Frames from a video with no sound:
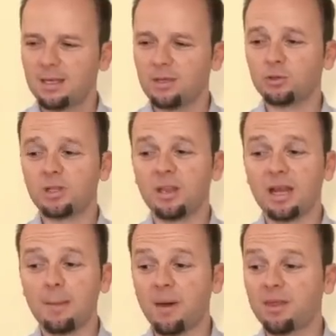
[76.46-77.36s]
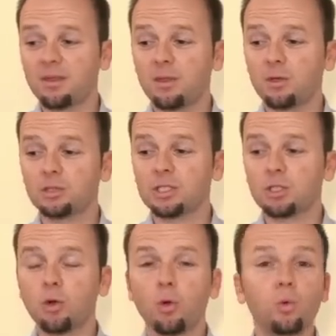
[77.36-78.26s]
Y nos dice, la paz de Dios
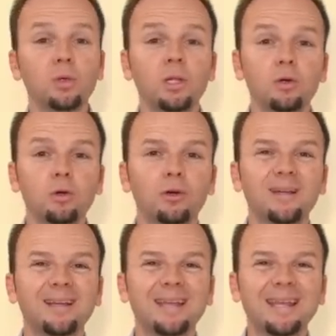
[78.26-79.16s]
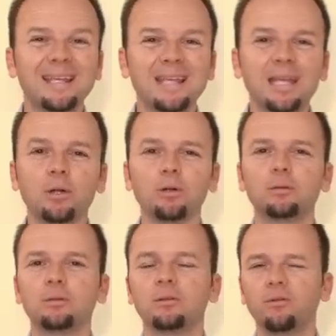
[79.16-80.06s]
es lo único que quiero,
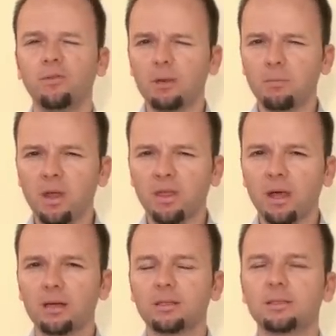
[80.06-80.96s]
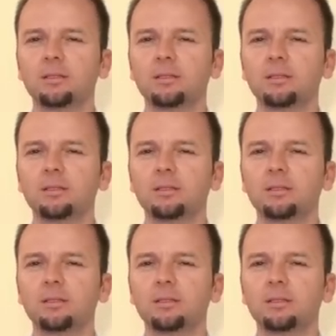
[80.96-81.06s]
firmeza,